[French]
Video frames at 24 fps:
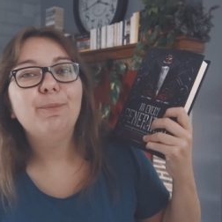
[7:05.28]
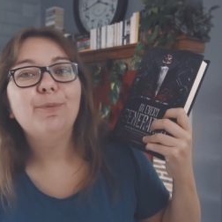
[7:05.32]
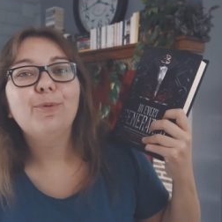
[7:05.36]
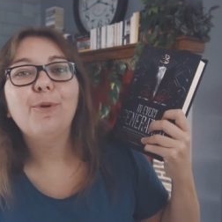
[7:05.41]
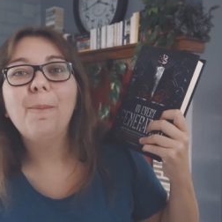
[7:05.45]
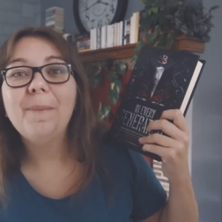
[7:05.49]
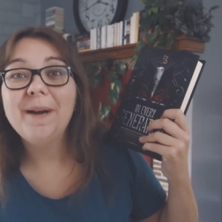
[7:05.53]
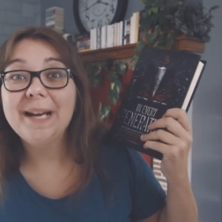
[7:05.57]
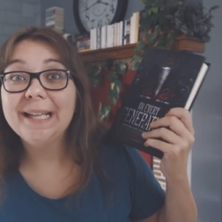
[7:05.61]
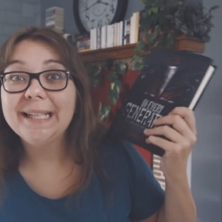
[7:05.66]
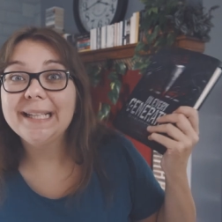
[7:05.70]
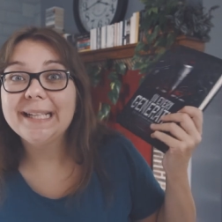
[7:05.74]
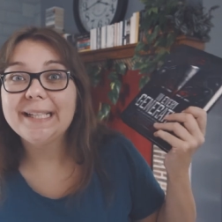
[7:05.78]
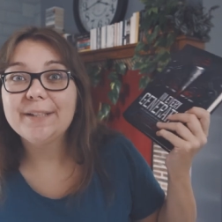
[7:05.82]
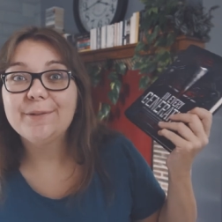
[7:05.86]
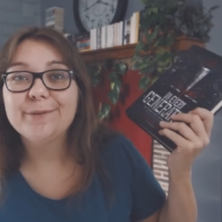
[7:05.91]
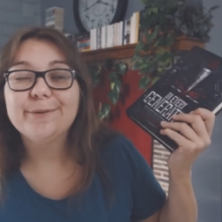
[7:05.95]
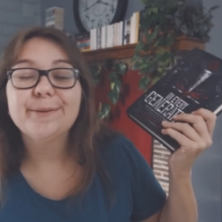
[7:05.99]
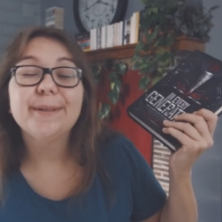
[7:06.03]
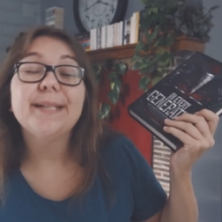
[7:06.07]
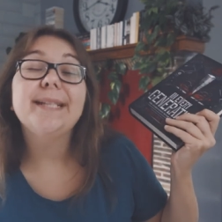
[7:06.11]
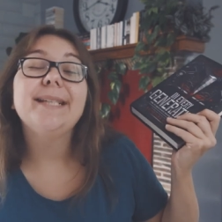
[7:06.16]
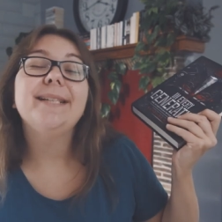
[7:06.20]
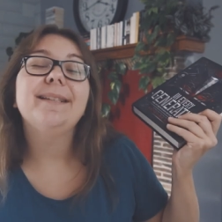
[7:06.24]
pour plein de
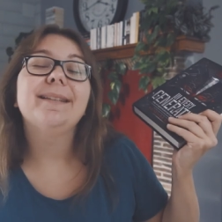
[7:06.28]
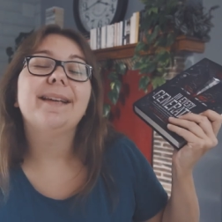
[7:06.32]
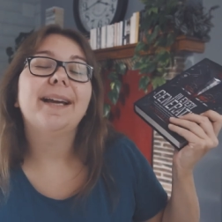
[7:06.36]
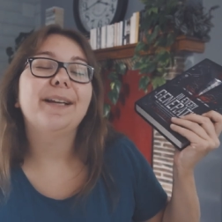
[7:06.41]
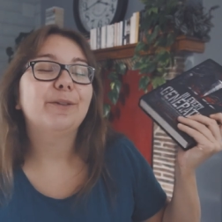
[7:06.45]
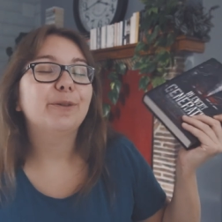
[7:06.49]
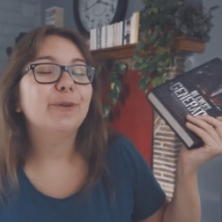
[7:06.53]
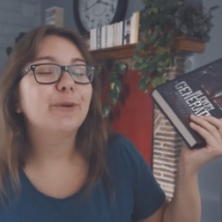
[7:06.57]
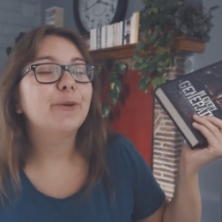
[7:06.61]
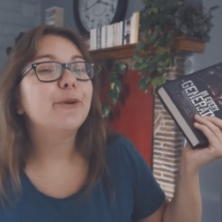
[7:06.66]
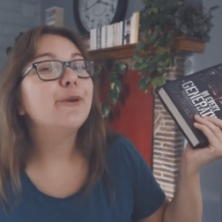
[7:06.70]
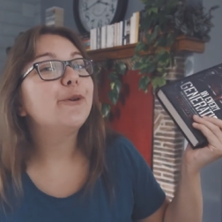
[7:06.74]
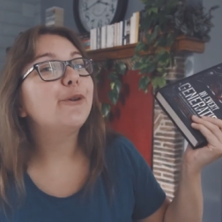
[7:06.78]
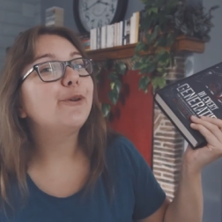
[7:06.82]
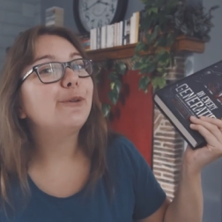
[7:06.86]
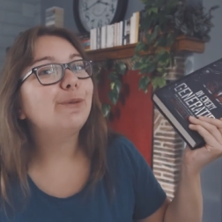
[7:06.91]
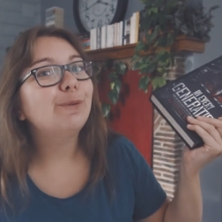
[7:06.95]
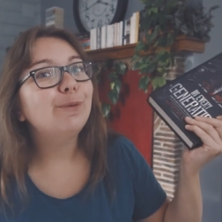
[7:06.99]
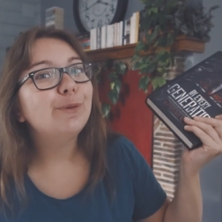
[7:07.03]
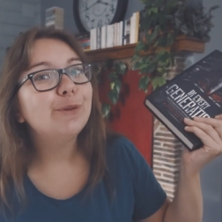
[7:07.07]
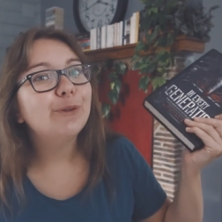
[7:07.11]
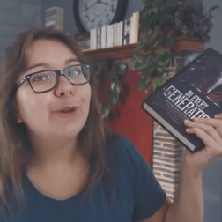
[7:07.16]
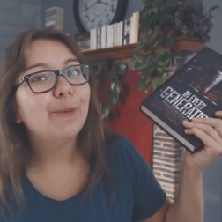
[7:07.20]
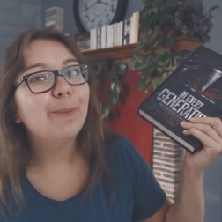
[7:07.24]
raisons et il serait temps que
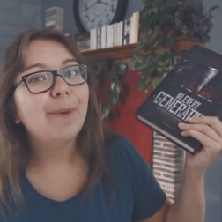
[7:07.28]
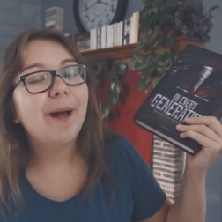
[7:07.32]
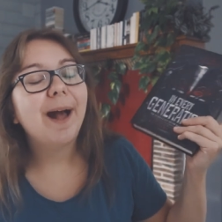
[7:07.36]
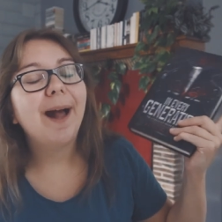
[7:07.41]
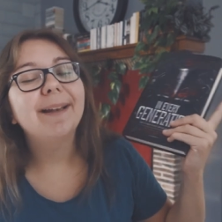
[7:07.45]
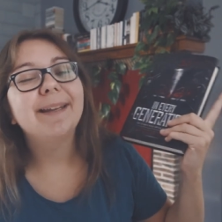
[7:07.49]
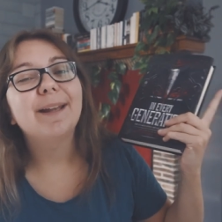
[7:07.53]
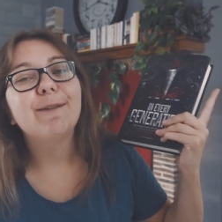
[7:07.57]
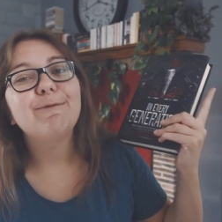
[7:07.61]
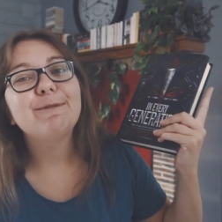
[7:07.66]
je vous en parle.